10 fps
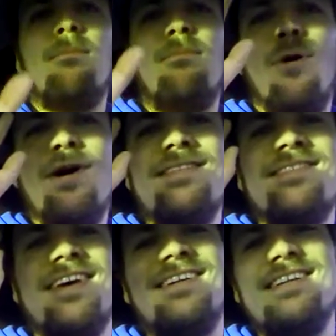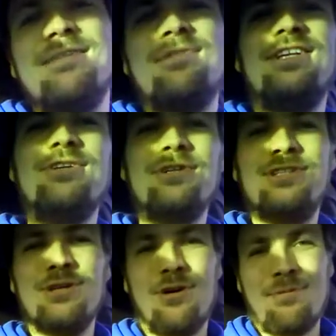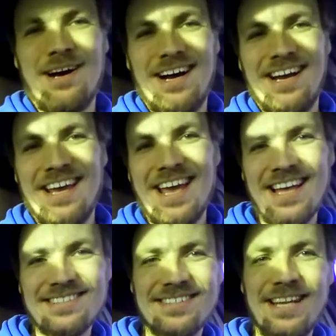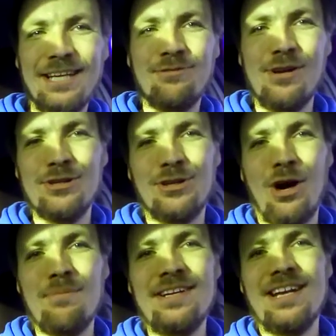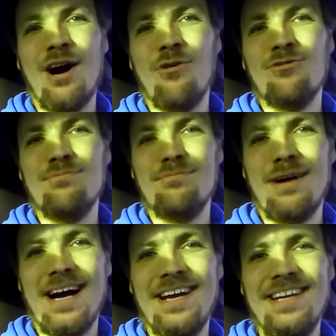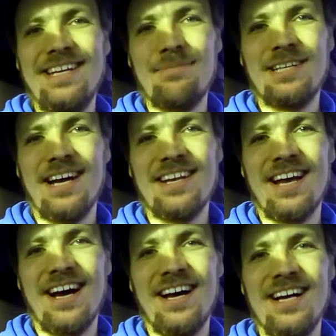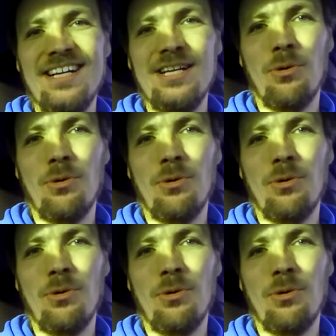Moinsen, liebe YouTuber! Herzlich willkommen auf meinem Kanal.